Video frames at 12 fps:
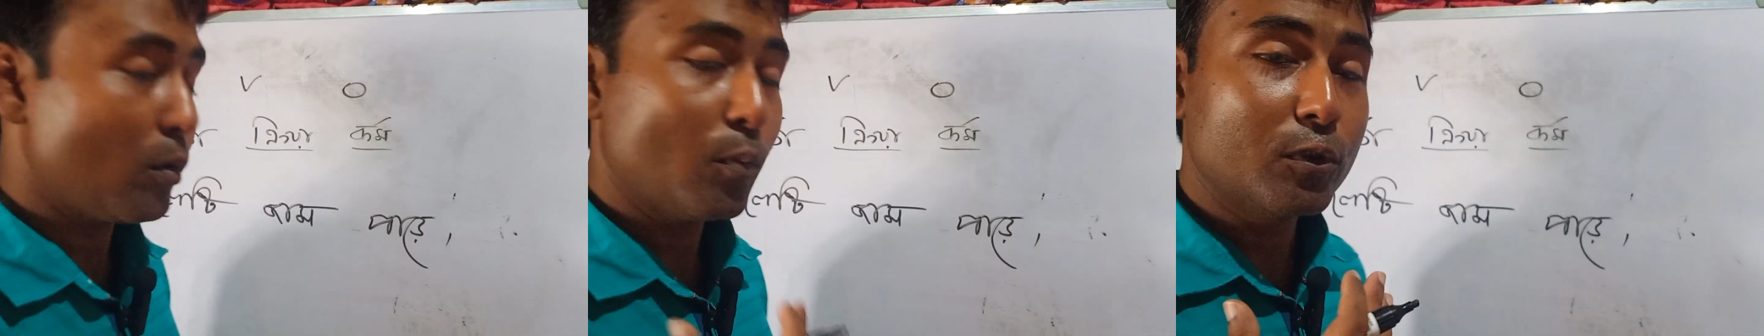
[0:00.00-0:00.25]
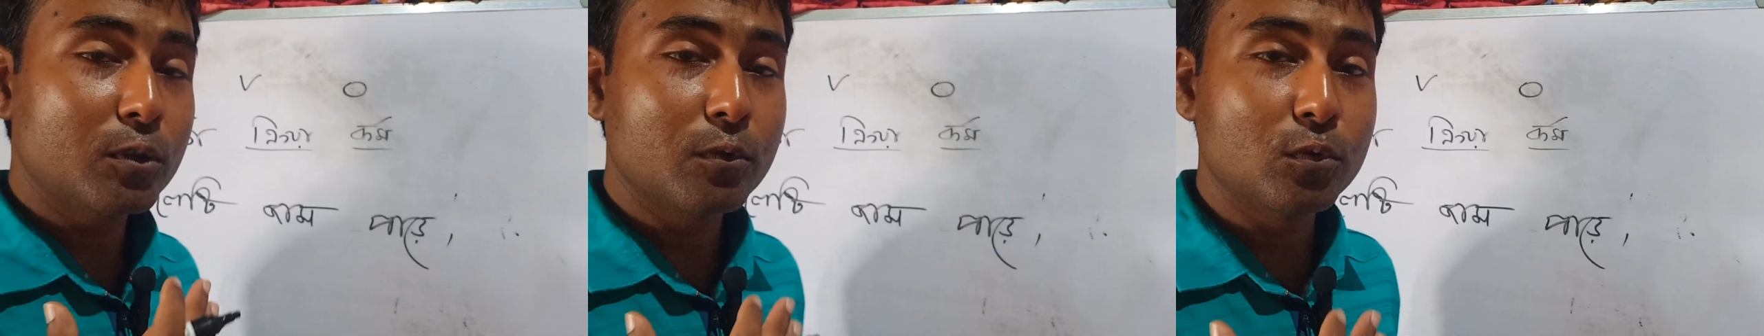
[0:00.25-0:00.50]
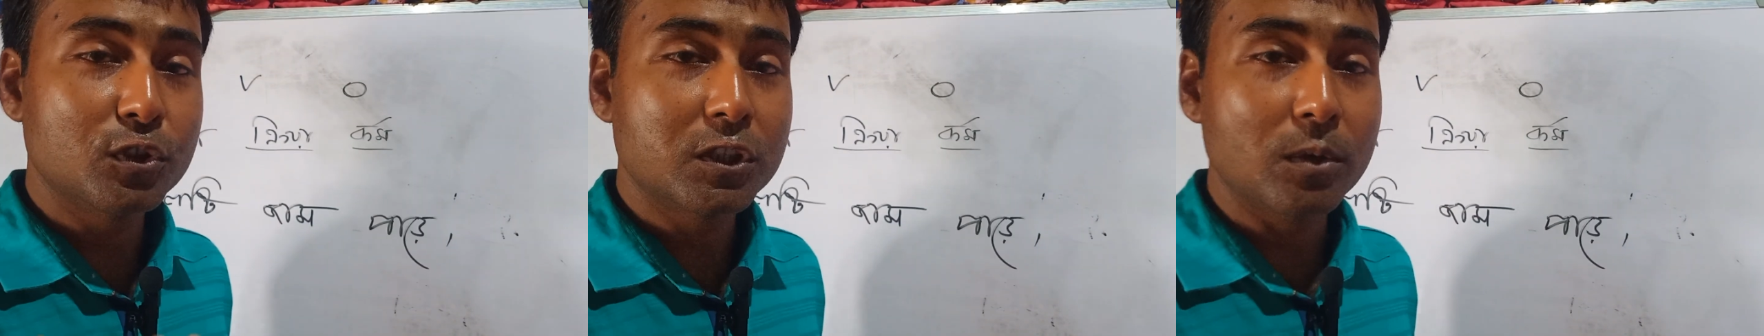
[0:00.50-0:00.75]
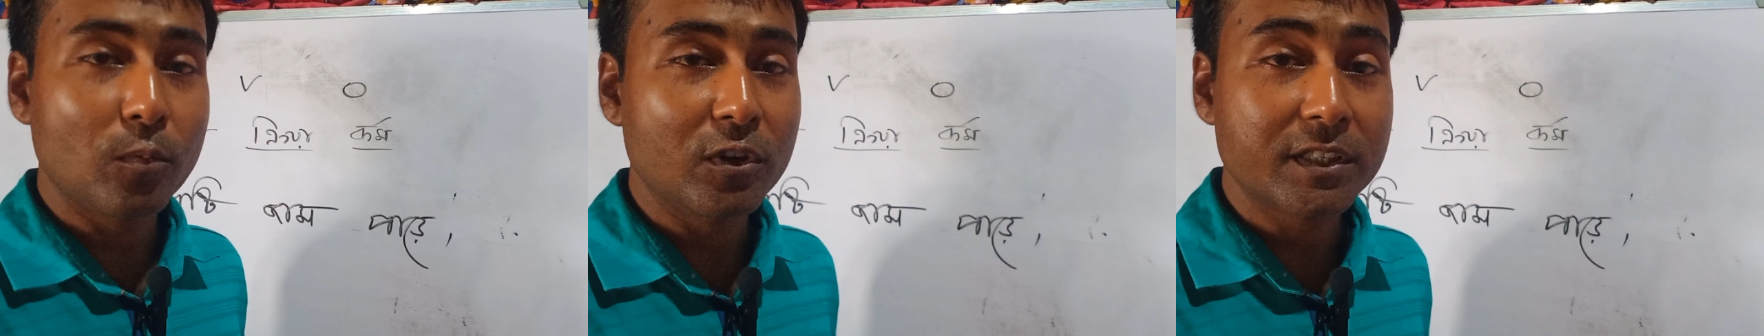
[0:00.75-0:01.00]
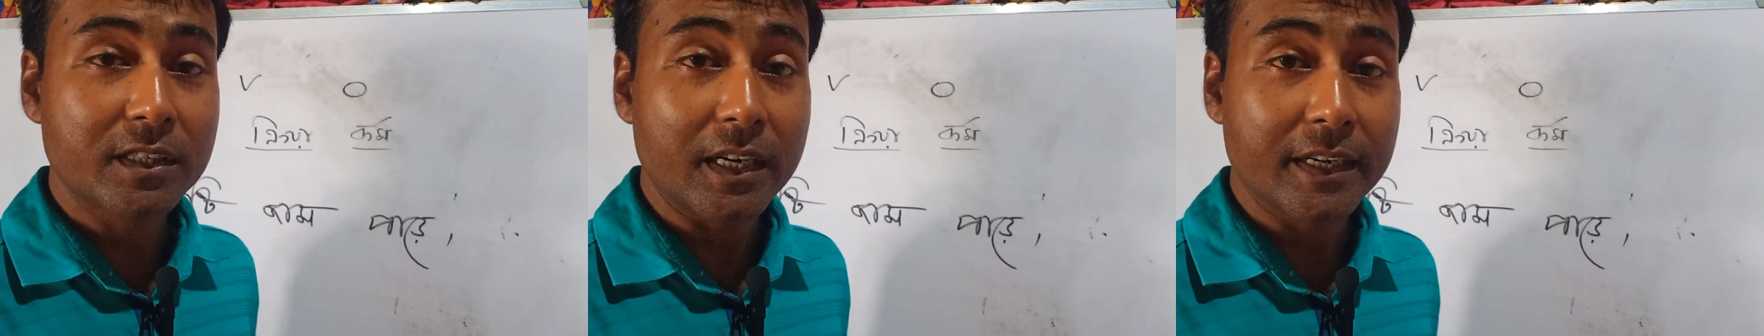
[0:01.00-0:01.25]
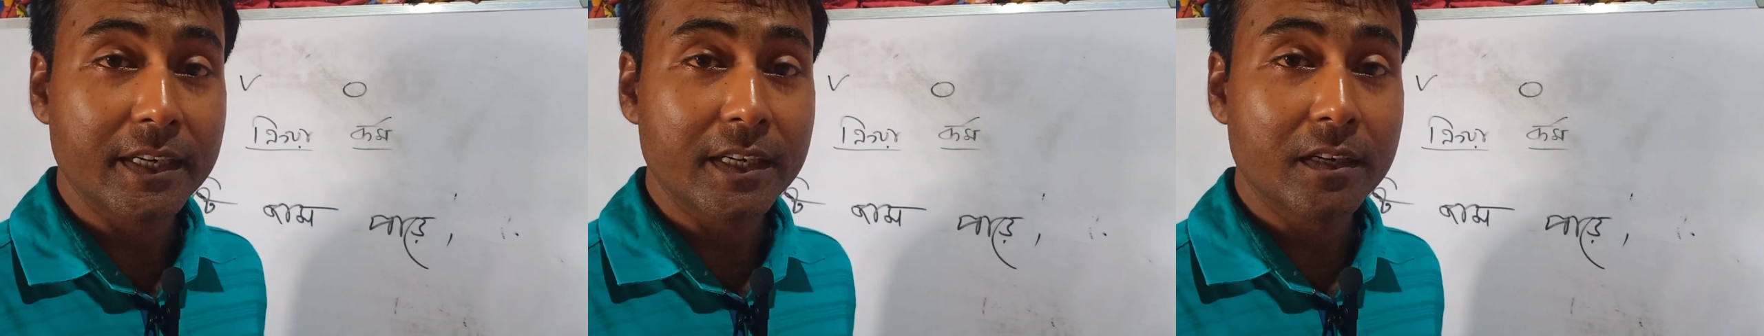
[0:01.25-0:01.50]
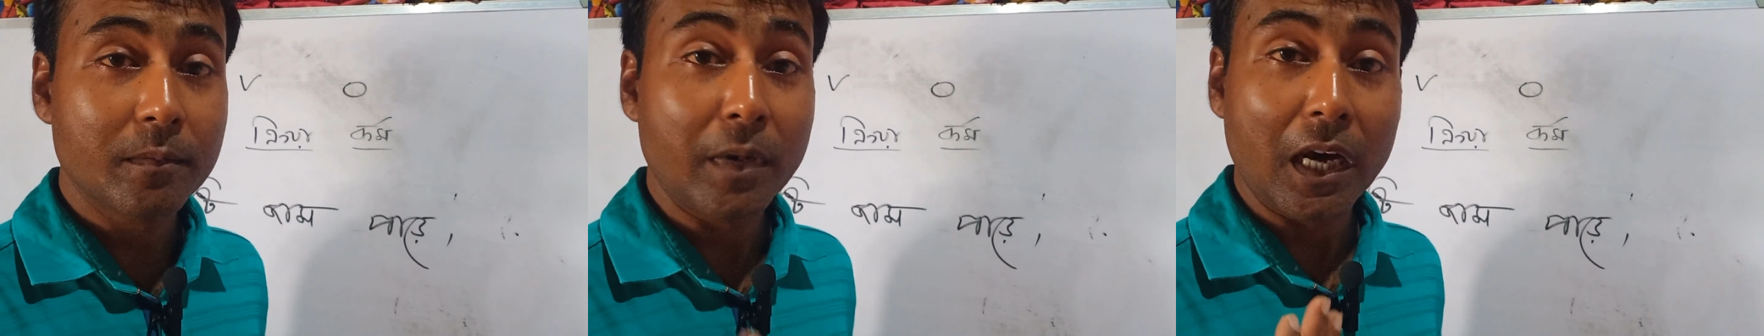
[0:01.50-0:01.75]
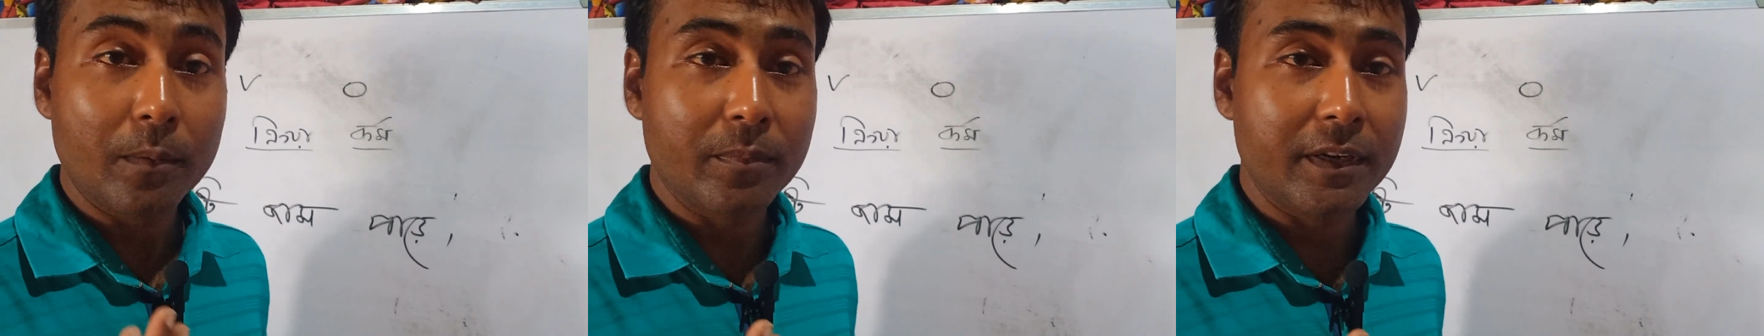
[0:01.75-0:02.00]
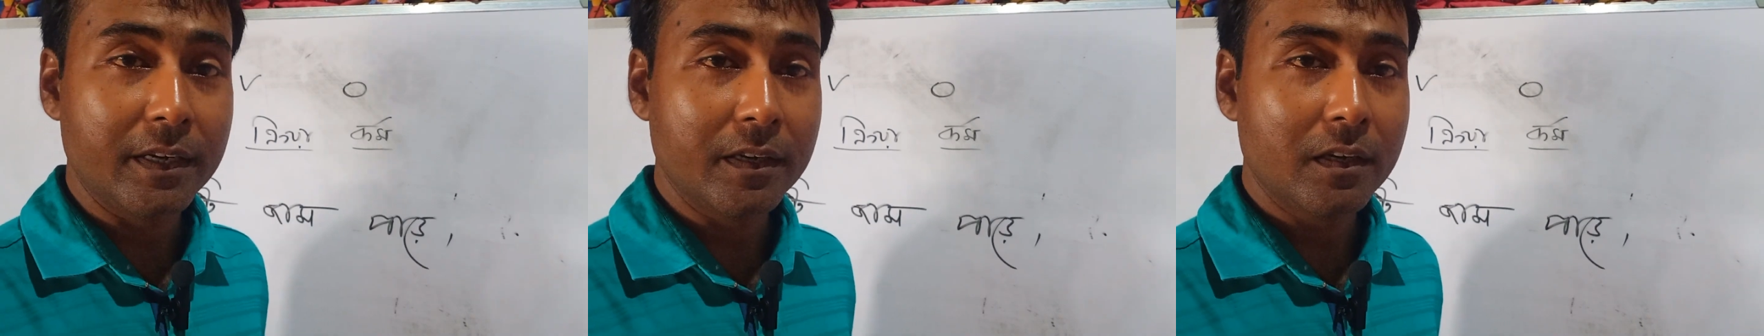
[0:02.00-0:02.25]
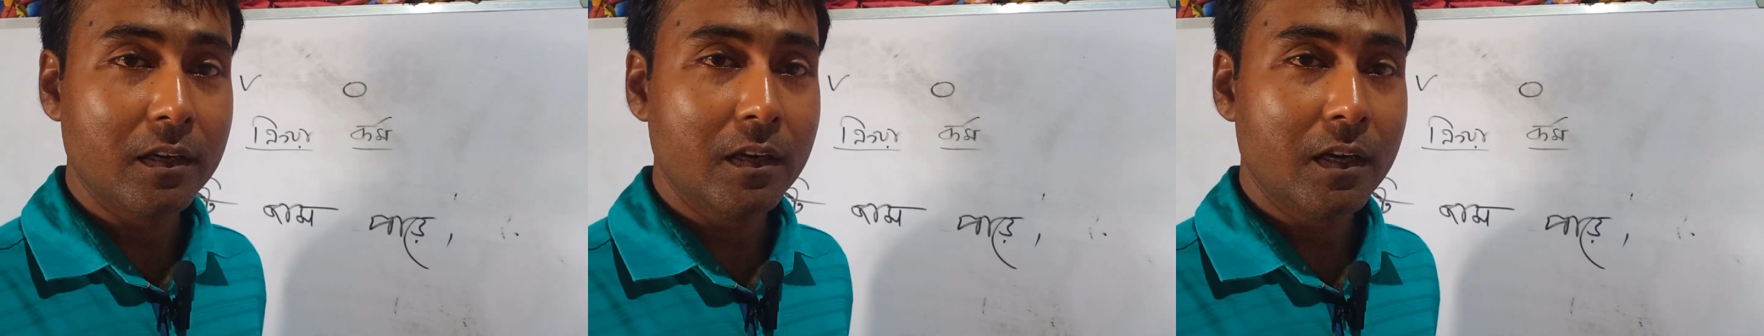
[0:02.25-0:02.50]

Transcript: সর্বপ্রথমে খুঁজতে হবে বলেছি কাকে ভার্বকে